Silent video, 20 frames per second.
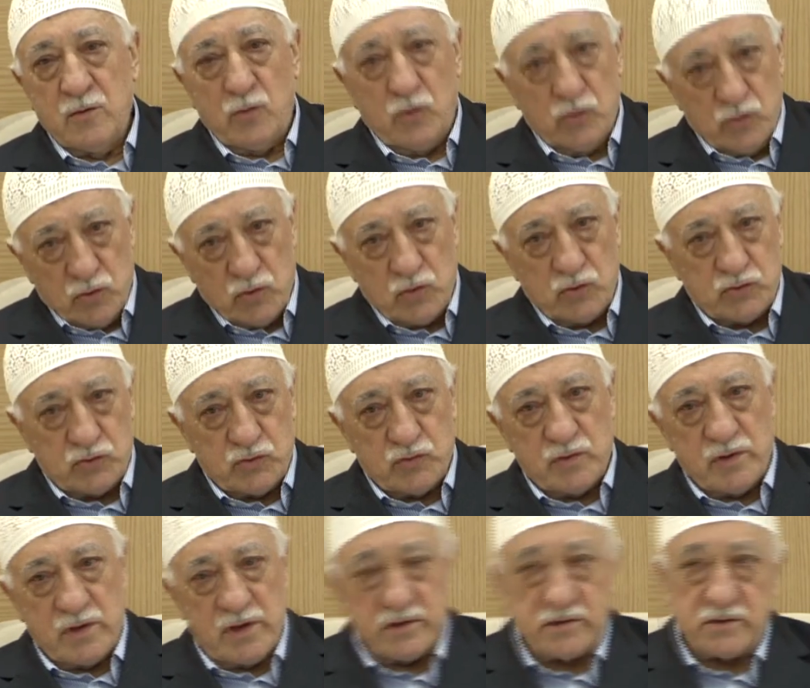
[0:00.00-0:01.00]
O da
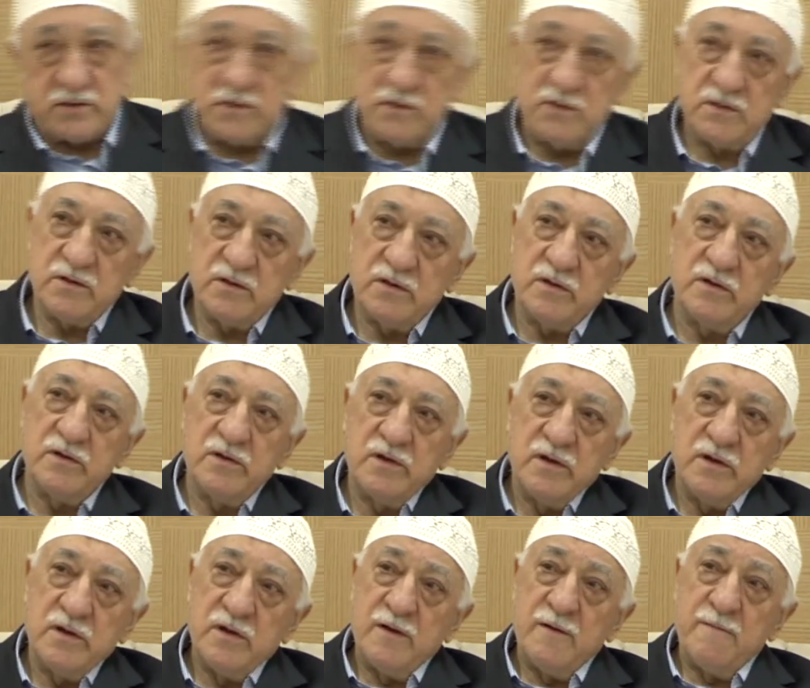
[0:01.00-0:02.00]
olsun der.
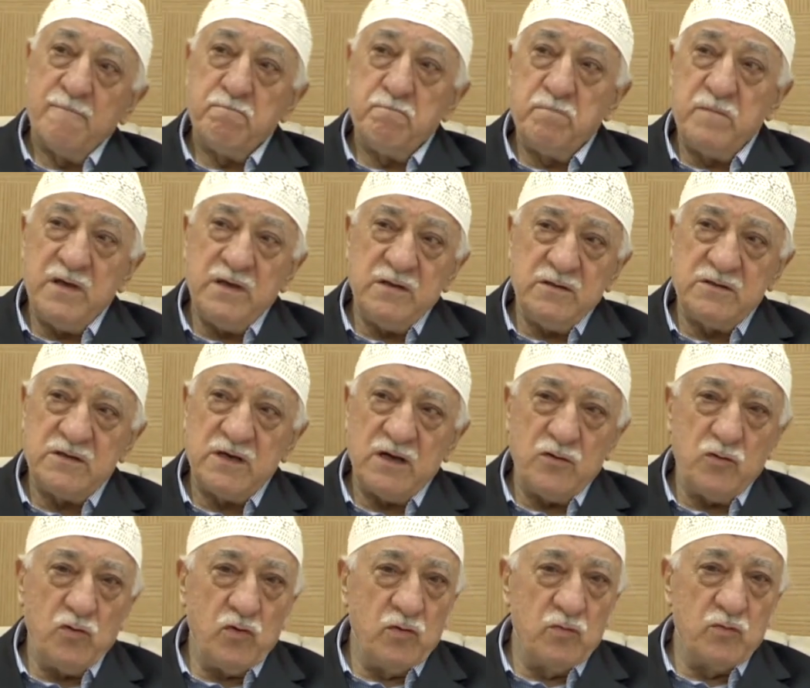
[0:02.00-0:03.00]
Bin
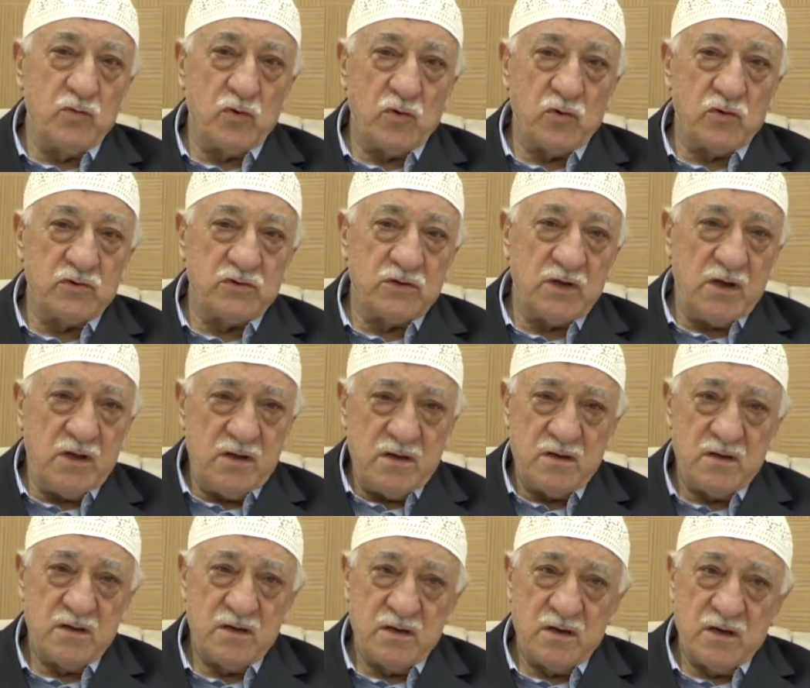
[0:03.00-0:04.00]
sene ömrü olsa
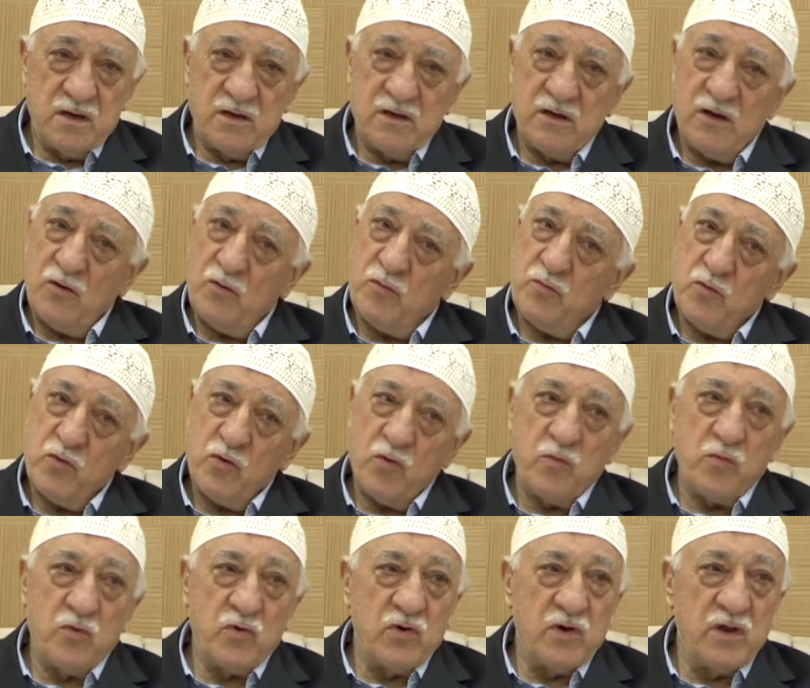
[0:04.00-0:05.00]
ya bu
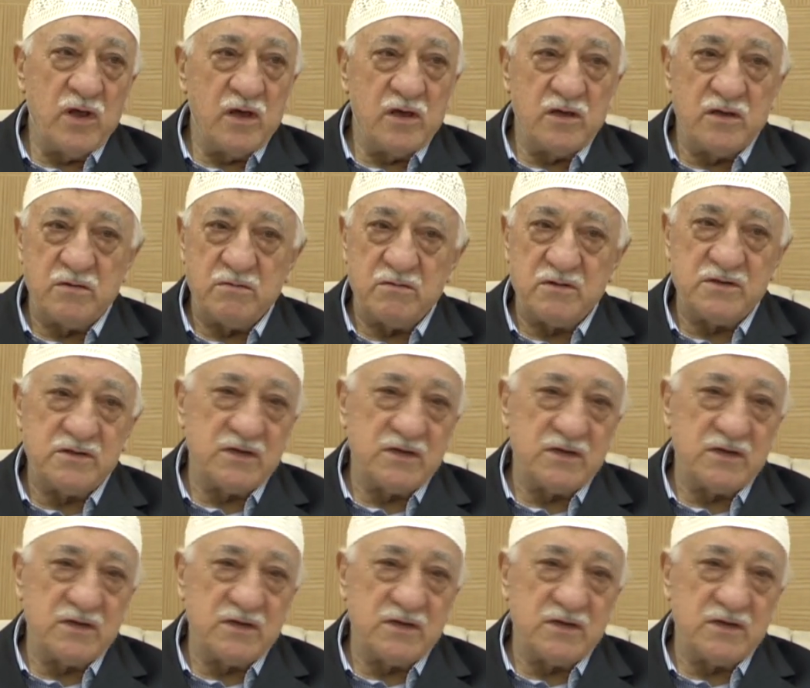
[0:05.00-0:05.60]
ömür niye 2000